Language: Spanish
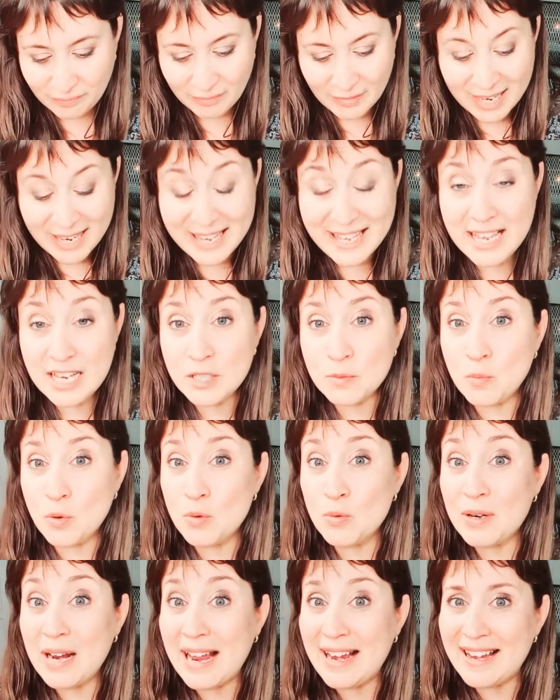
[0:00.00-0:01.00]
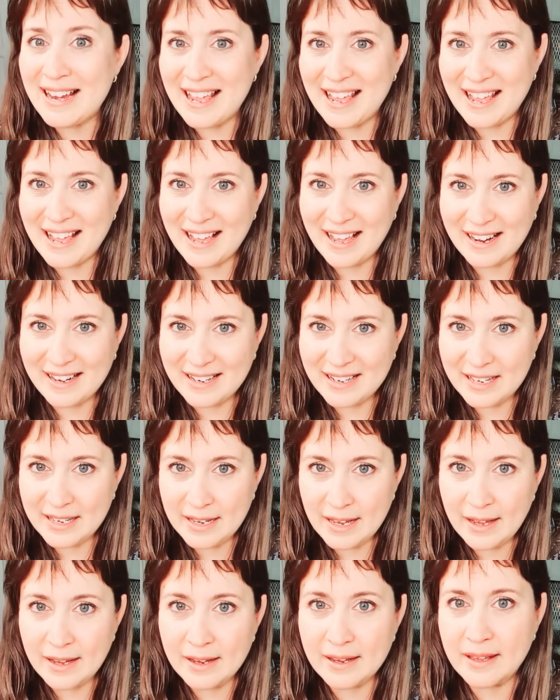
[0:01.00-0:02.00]
Y es por una
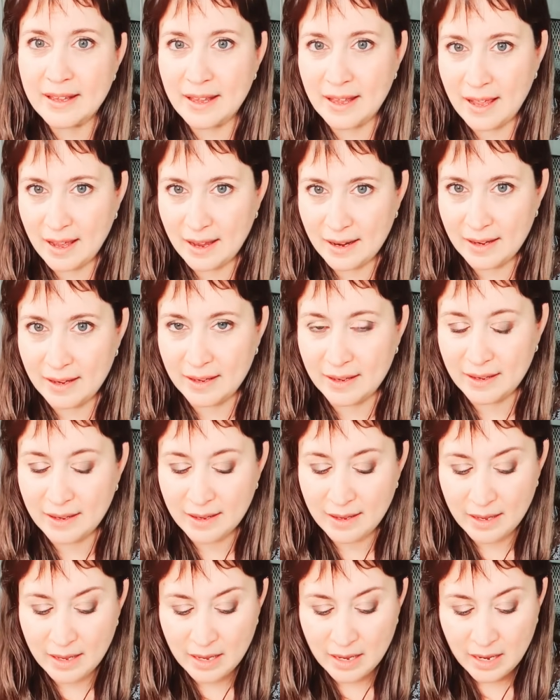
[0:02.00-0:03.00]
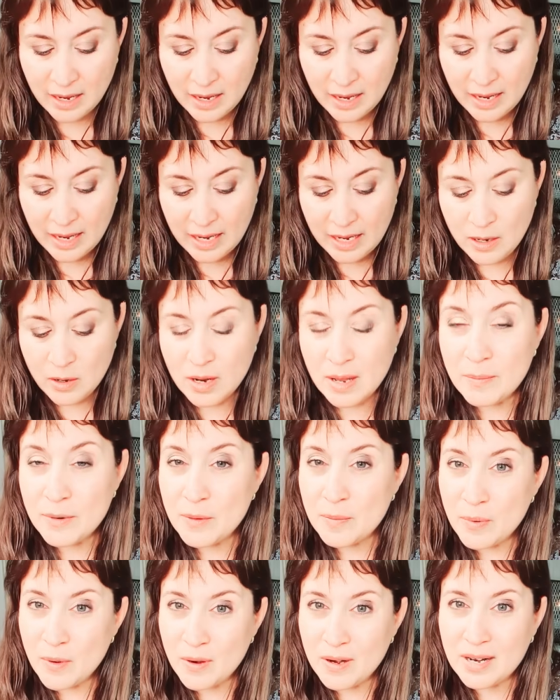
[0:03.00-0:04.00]
lejanía que hay y lo que
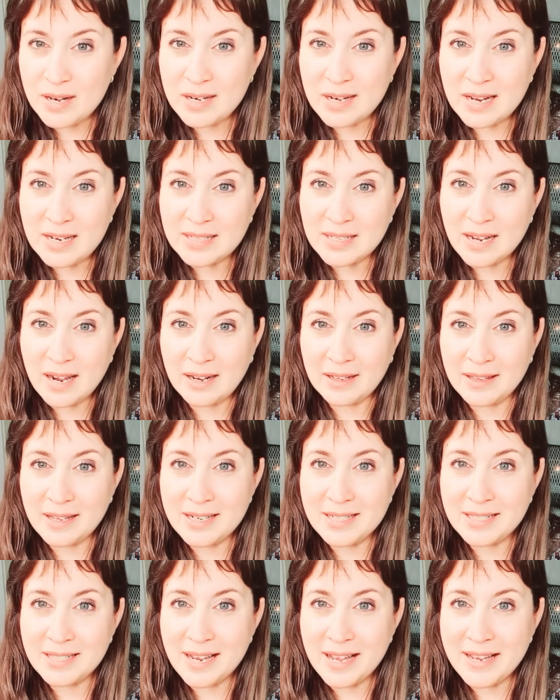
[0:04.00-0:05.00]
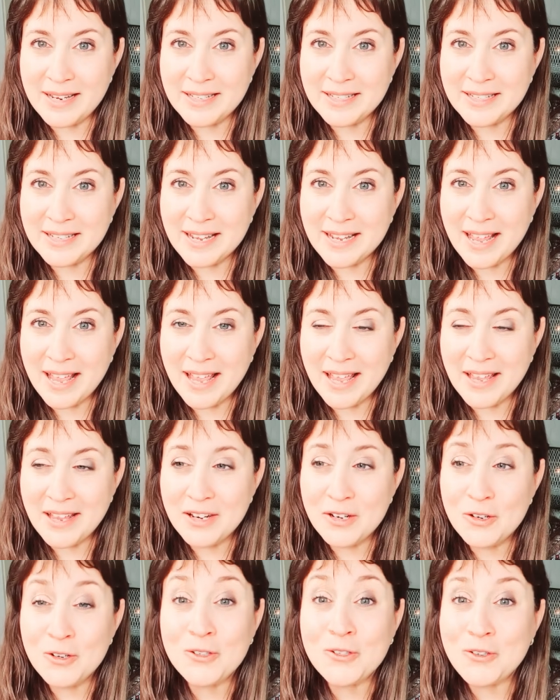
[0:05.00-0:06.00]
proponen las cartas es que
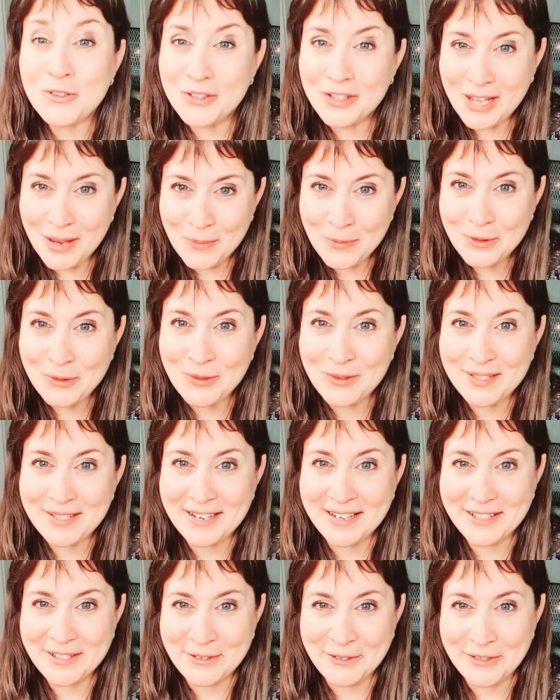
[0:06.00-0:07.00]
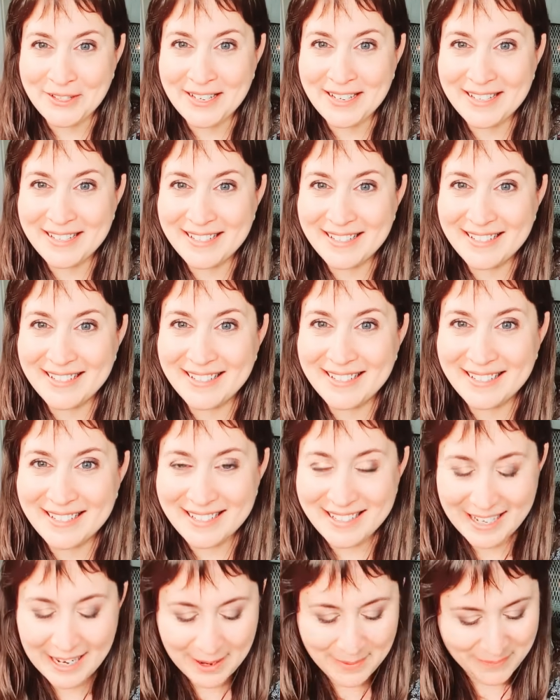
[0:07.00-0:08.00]
nos contemos nuestras cosas,
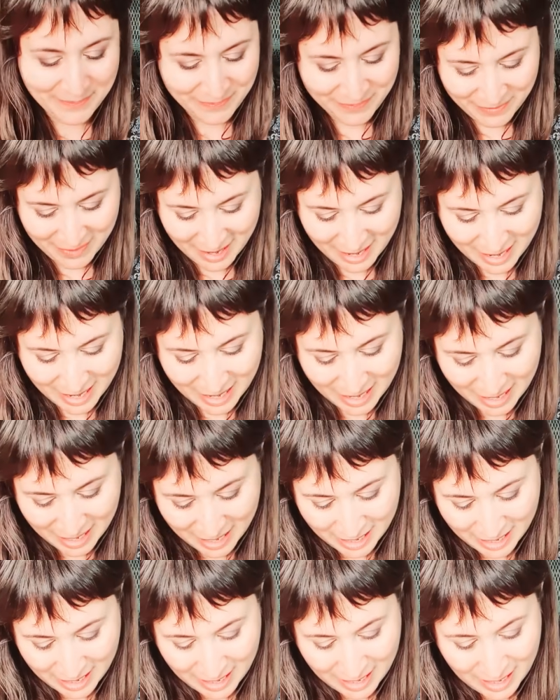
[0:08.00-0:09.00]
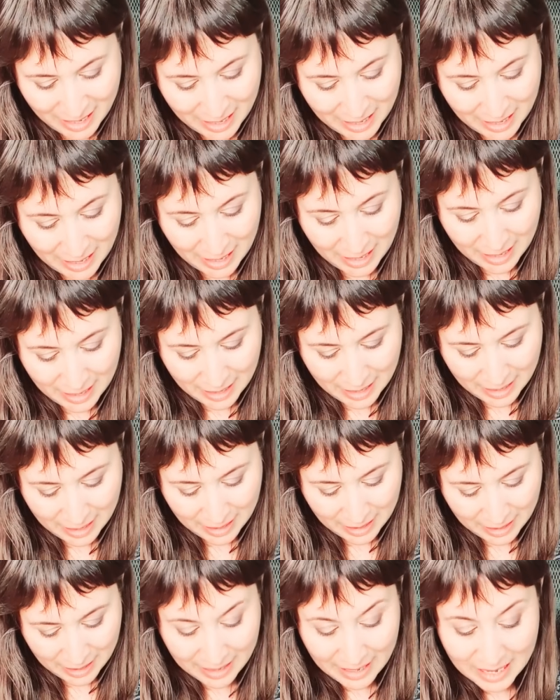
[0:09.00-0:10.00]
¿sí?
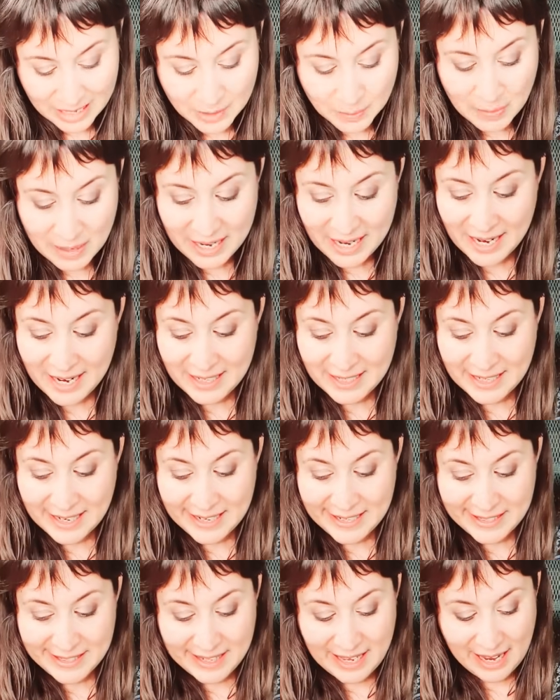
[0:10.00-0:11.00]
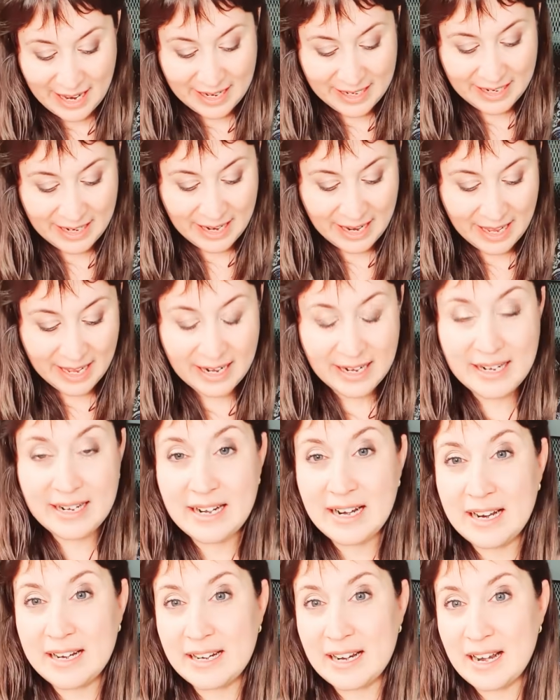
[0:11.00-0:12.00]
Ah, las parejas que están en
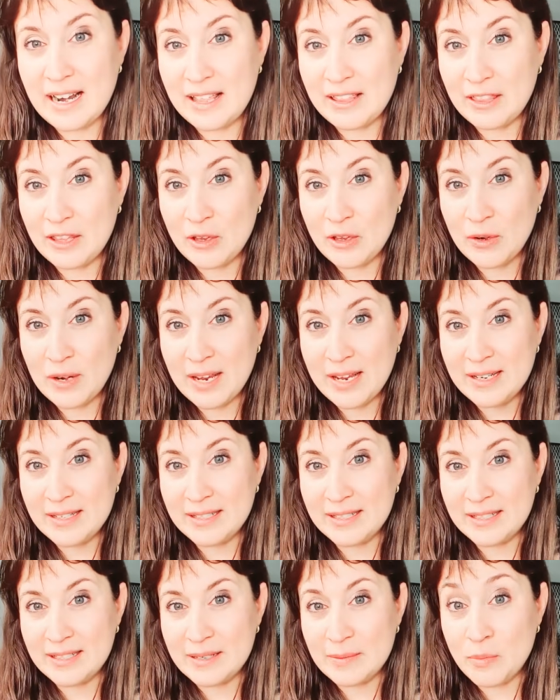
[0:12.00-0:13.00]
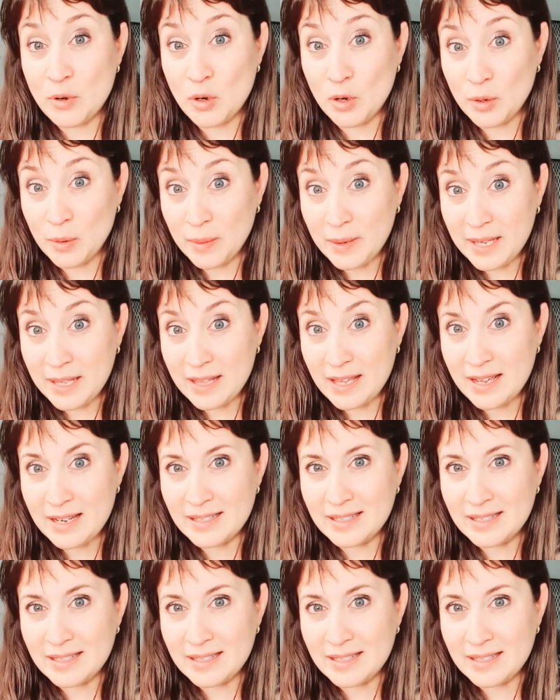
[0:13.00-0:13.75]
relaciones prohibidas,